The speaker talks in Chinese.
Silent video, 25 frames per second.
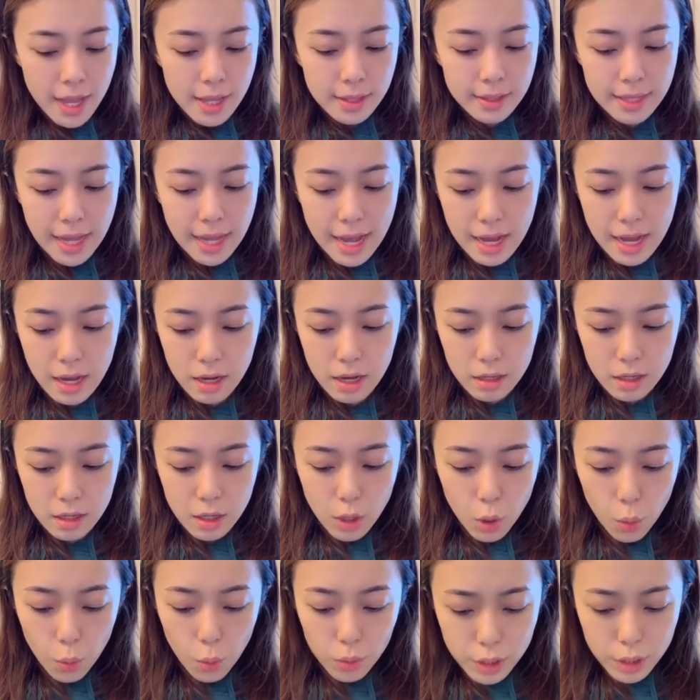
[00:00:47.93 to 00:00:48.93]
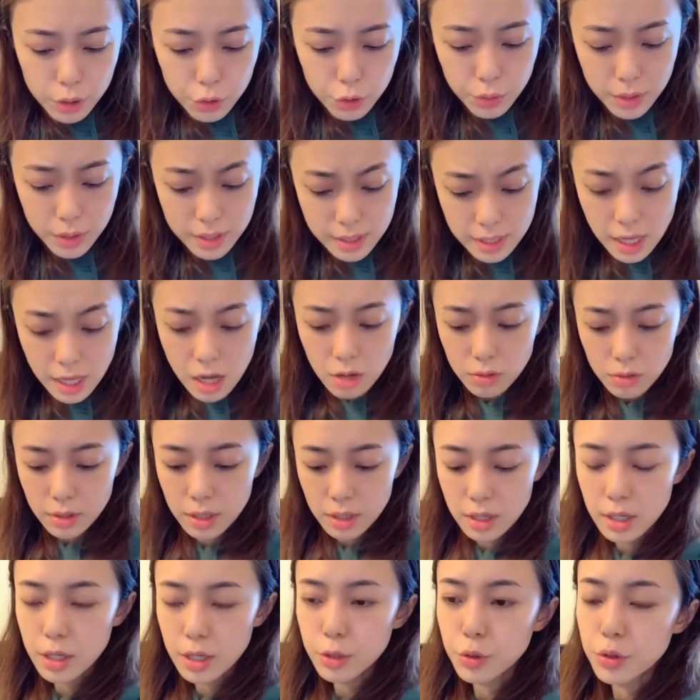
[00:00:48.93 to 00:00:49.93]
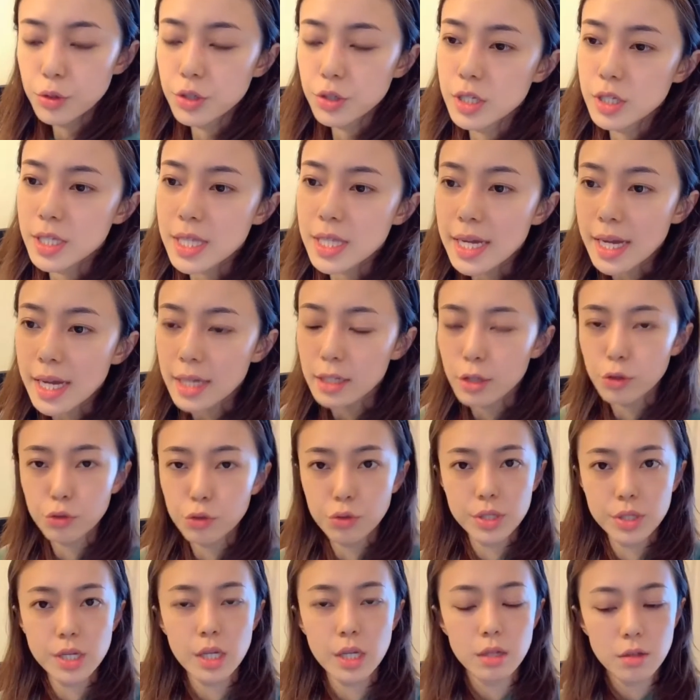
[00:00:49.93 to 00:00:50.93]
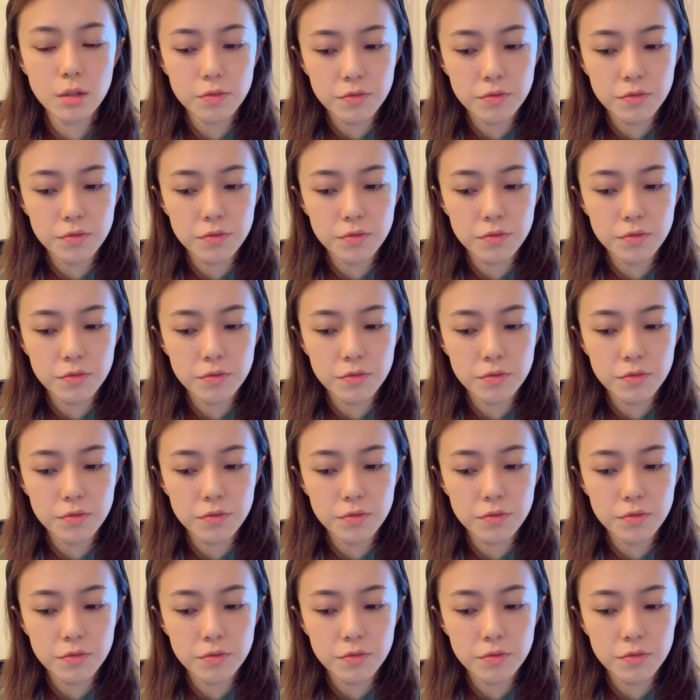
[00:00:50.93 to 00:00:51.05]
那我的学校呢，就是香港的学校呢，